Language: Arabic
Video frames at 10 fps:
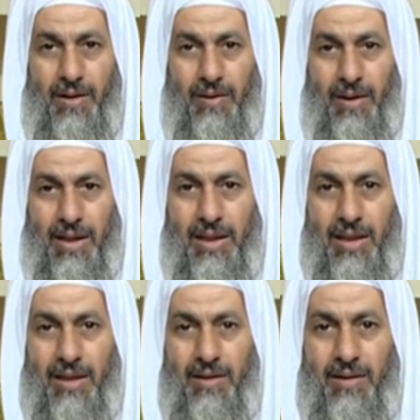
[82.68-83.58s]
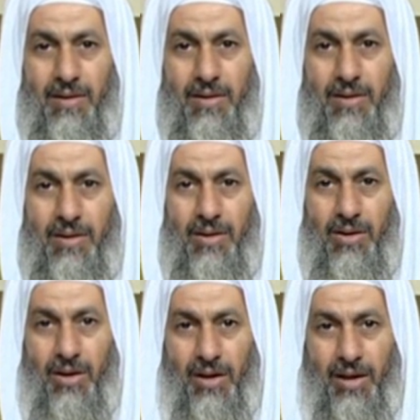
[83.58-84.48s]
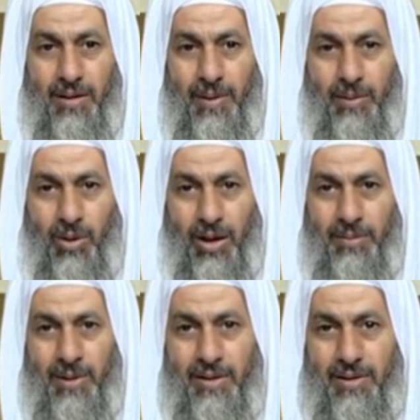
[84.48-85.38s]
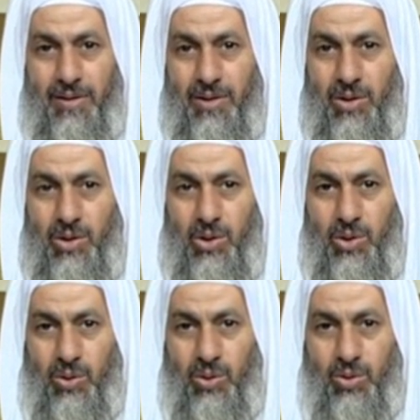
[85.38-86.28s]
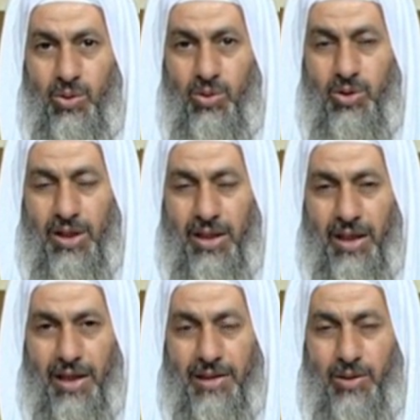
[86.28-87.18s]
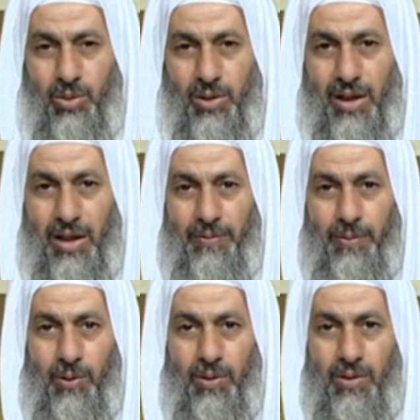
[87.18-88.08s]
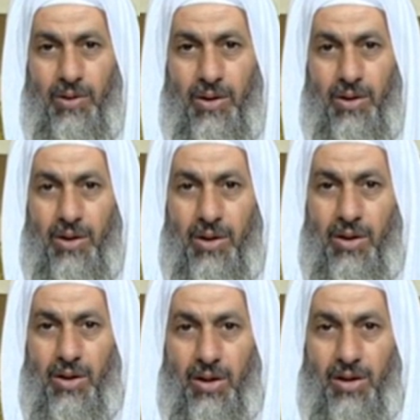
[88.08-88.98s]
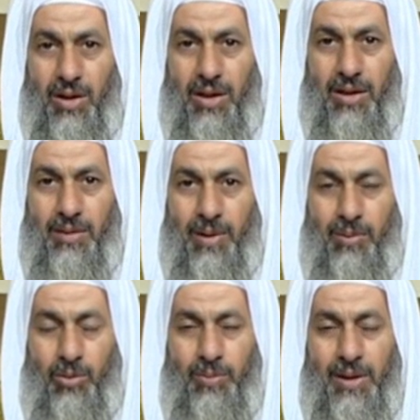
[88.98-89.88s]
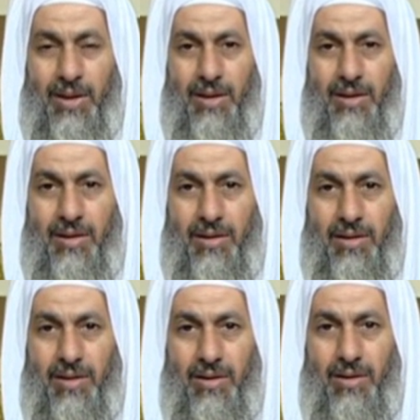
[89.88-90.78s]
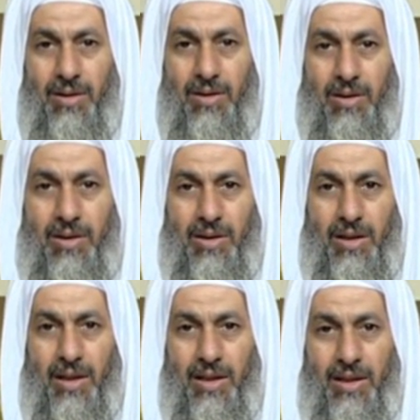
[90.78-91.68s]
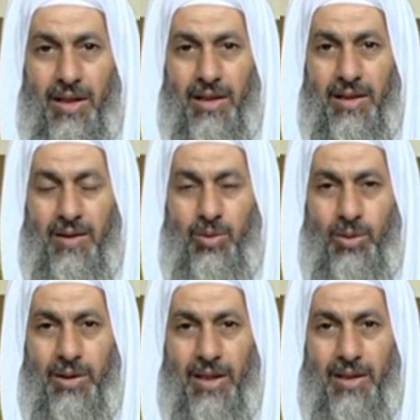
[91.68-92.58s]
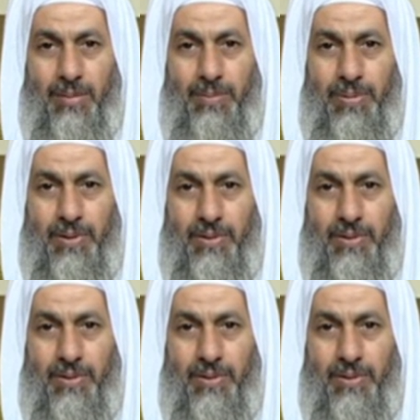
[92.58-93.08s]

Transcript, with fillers: ولذا قال الإمام أحمد أصول الشريعة تخالفه وقال الإمام مالك هذا حديث كذب